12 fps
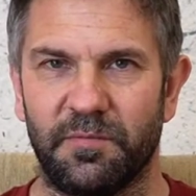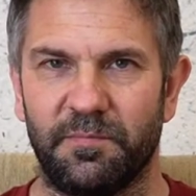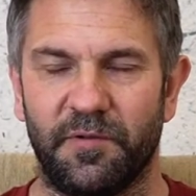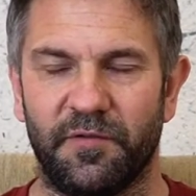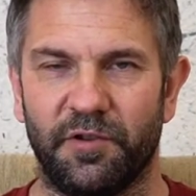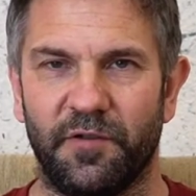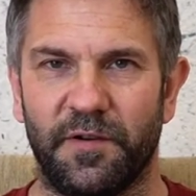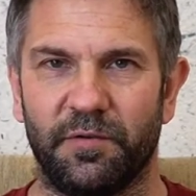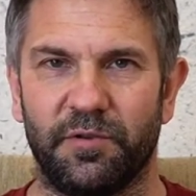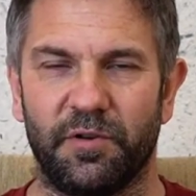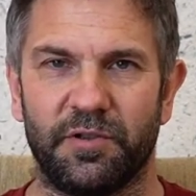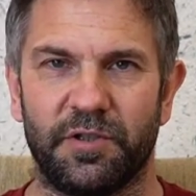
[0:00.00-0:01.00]
y,
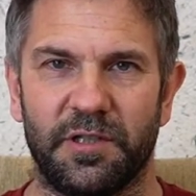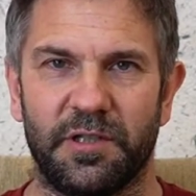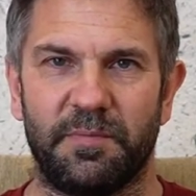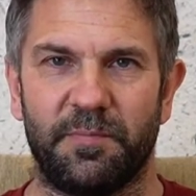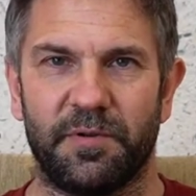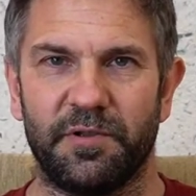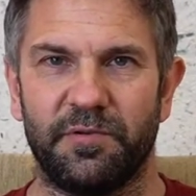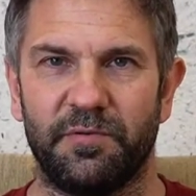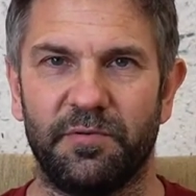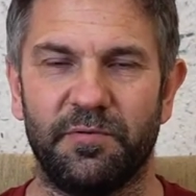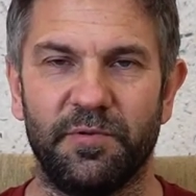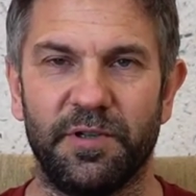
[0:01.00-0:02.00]
powodował to, że po
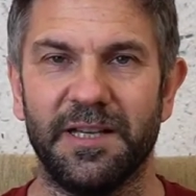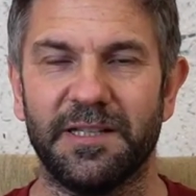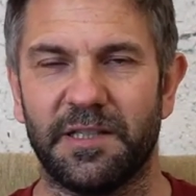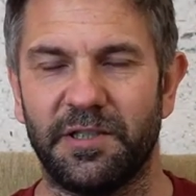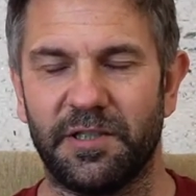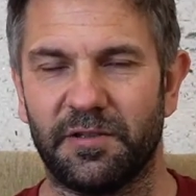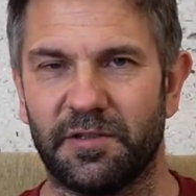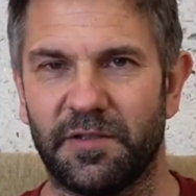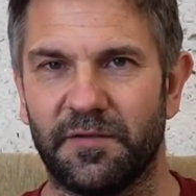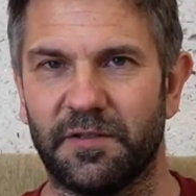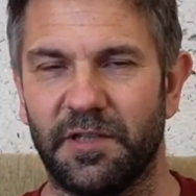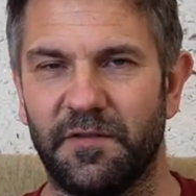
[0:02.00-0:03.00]
prostu mój język się
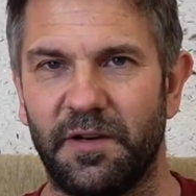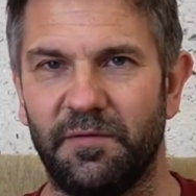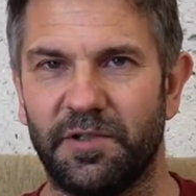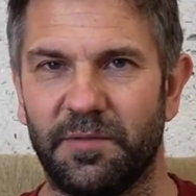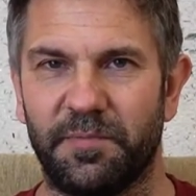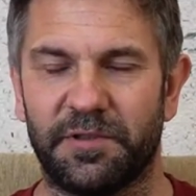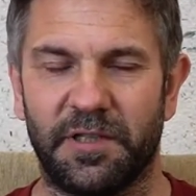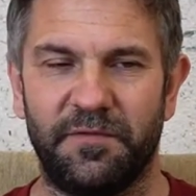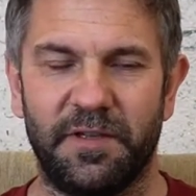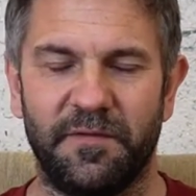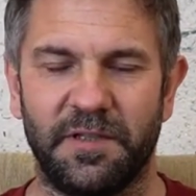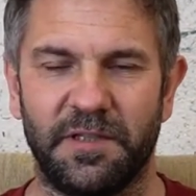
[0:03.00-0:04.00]
rozwiązywał, że
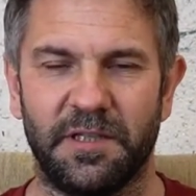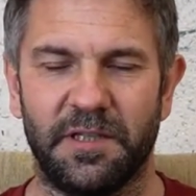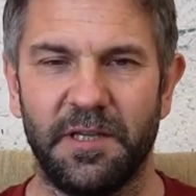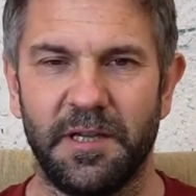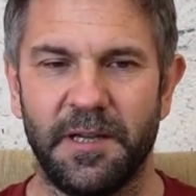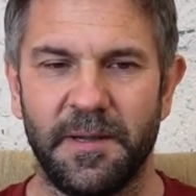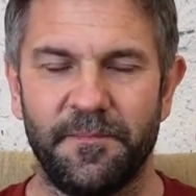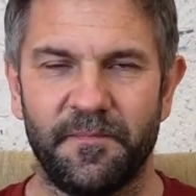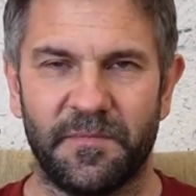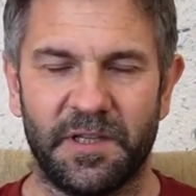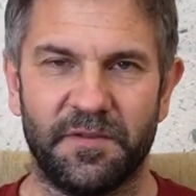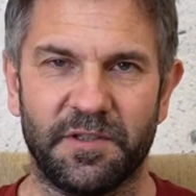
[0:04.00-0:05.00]
potrafiłem wtedy
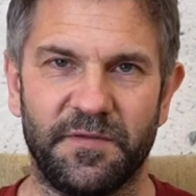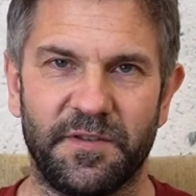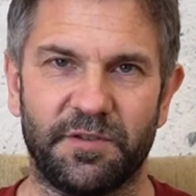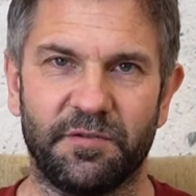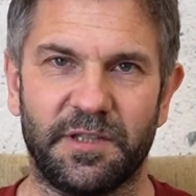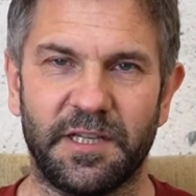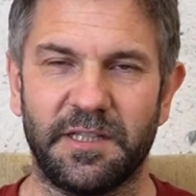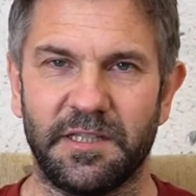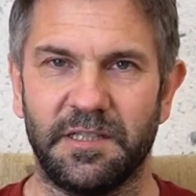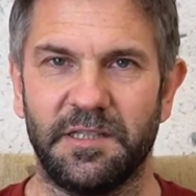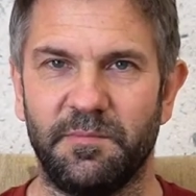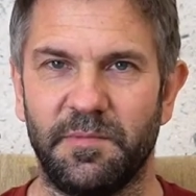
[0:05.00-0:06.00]
nawiązywać kontakty
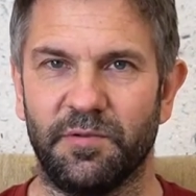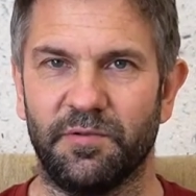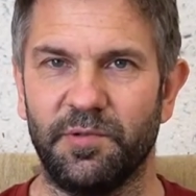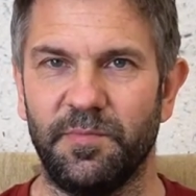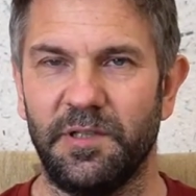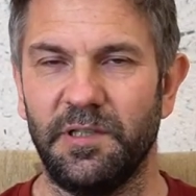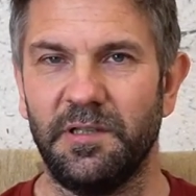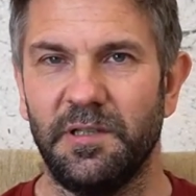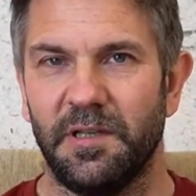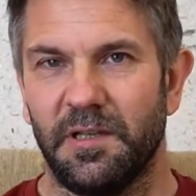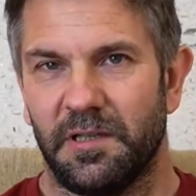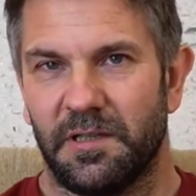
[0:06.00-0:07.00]
z innymi ludźmi.
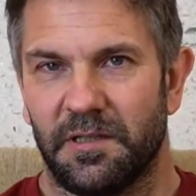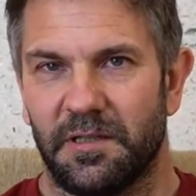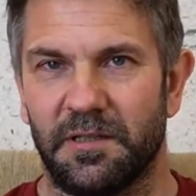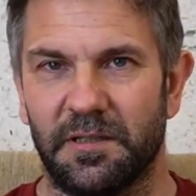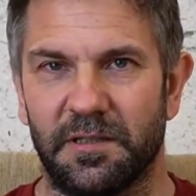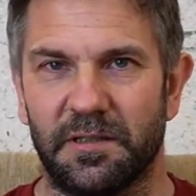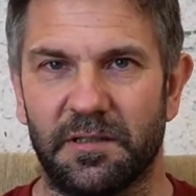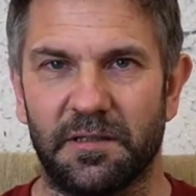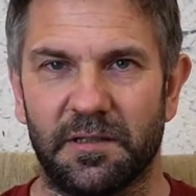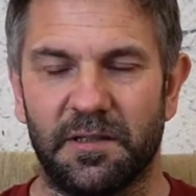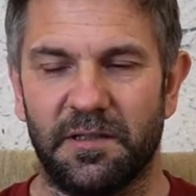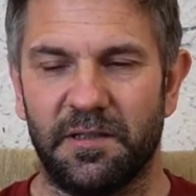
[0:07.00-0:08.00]
Y,
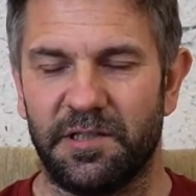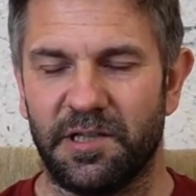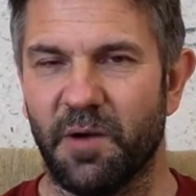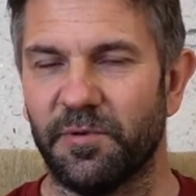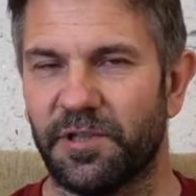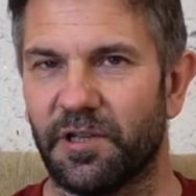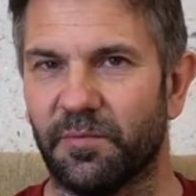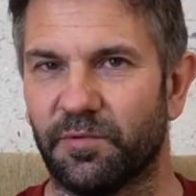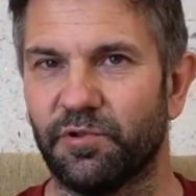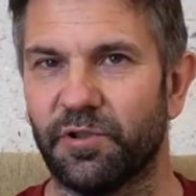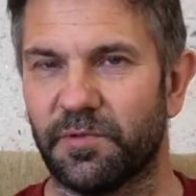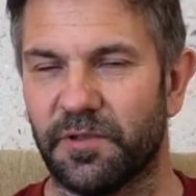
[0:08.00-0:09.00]
chciałem być taką
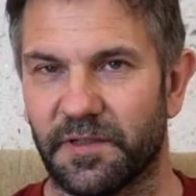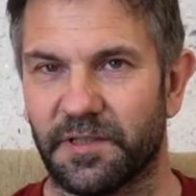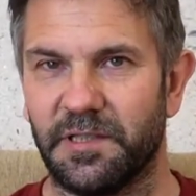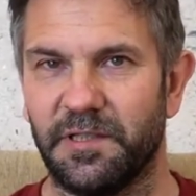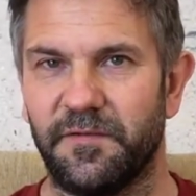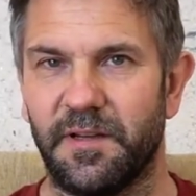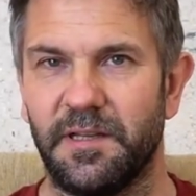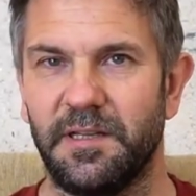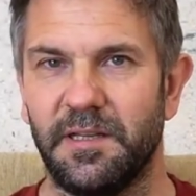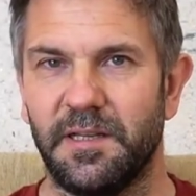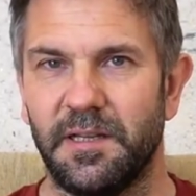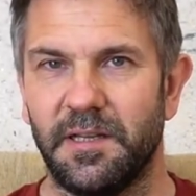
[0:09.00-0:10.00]
duszą
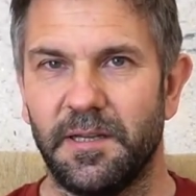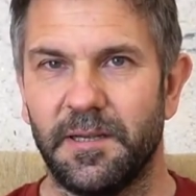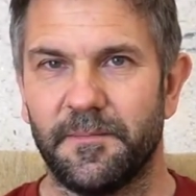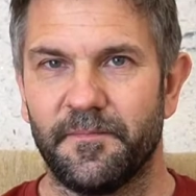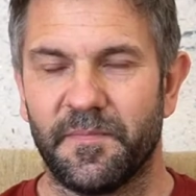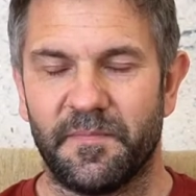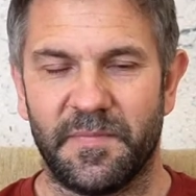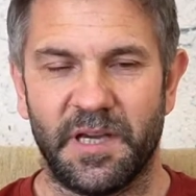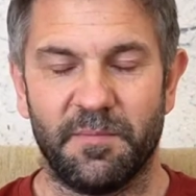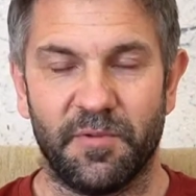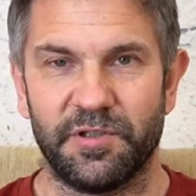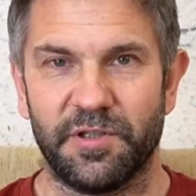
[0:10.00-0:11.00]
towarzystwa.
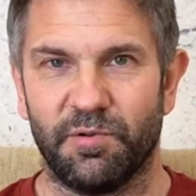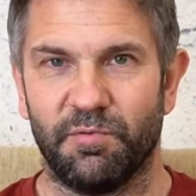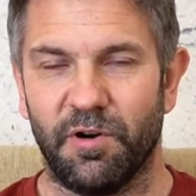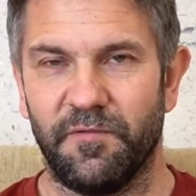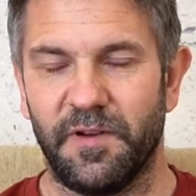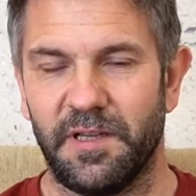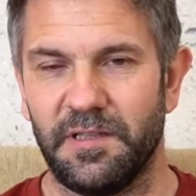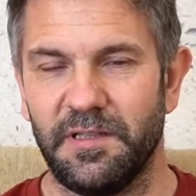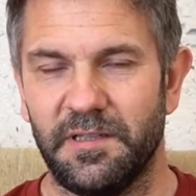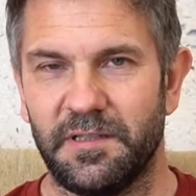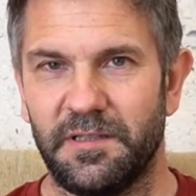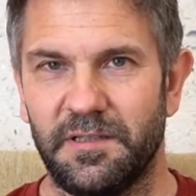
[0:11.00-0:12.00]
Miałem mocną głowę
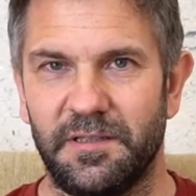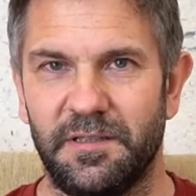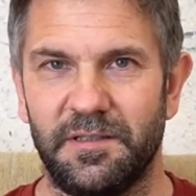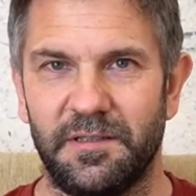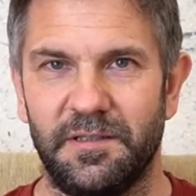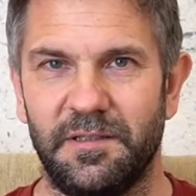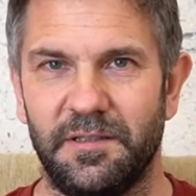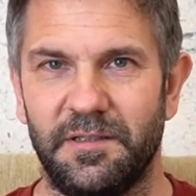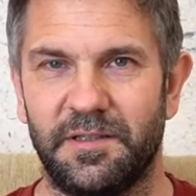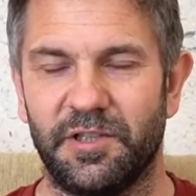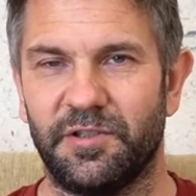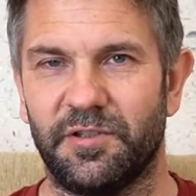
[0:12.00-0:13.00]
i, i,
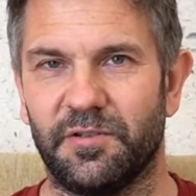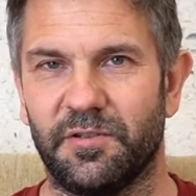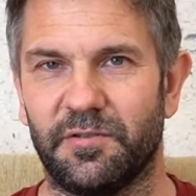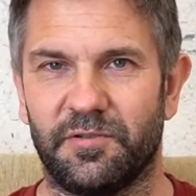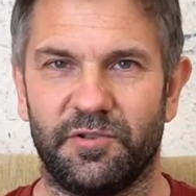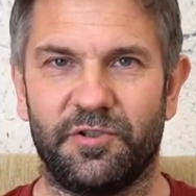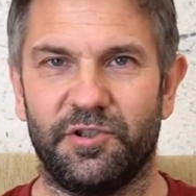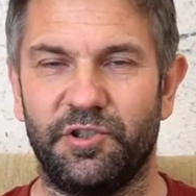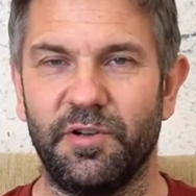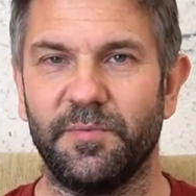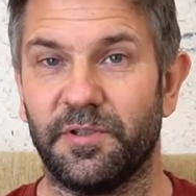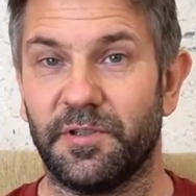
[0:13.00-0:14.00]
i też to
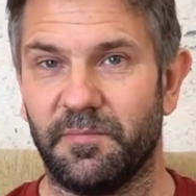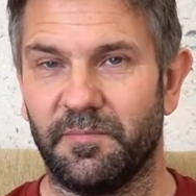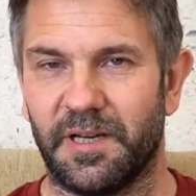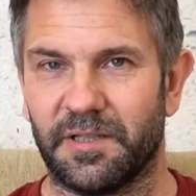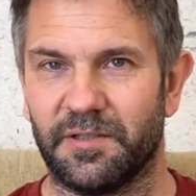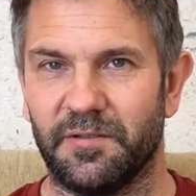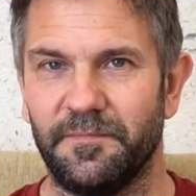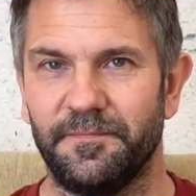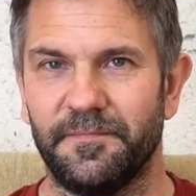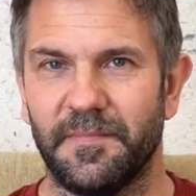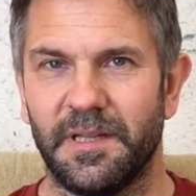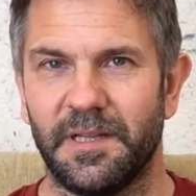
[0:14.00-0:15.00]
szczyciłem się tym bardzo.